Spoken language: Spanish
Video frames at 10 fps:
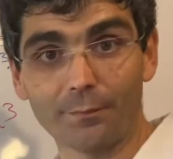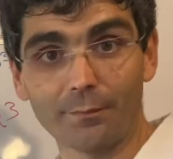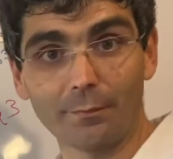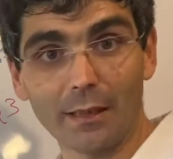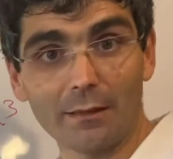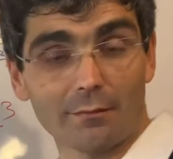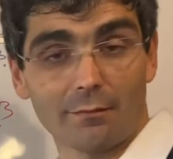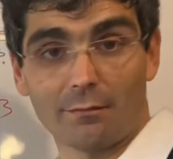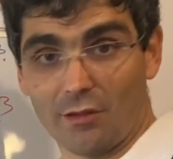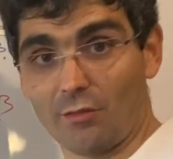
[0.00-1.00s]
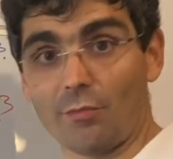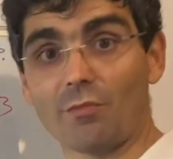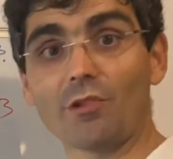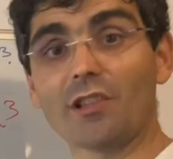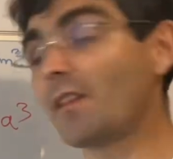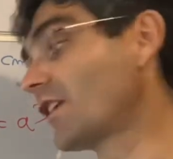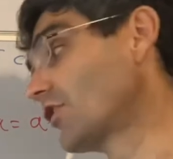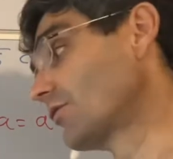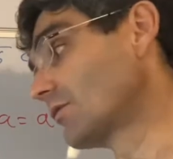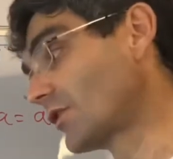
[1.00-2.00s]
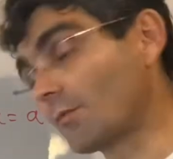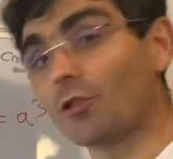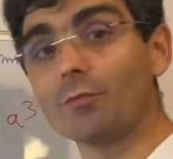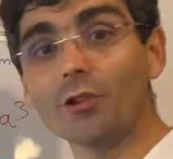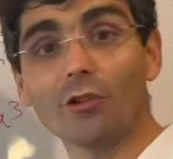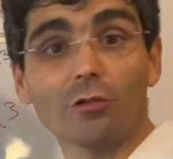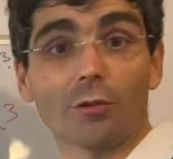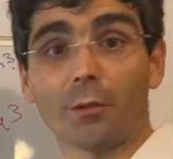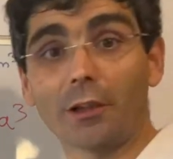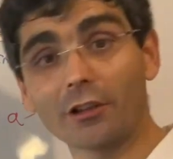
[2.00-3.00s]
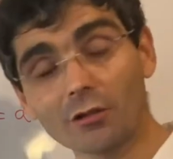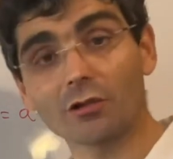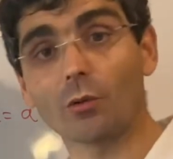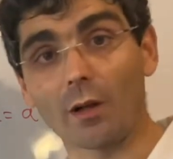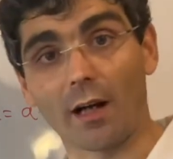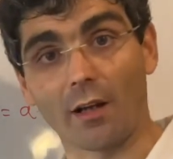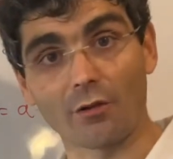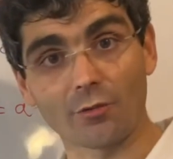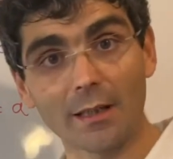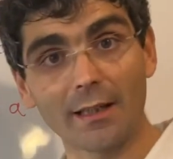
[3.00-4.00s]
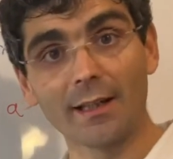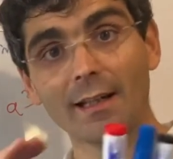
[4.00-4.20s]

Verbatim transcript: ¿Vale? Es muy sencillo. Es el volumen de un cubo porque todos son cuadrados. ¿Vale?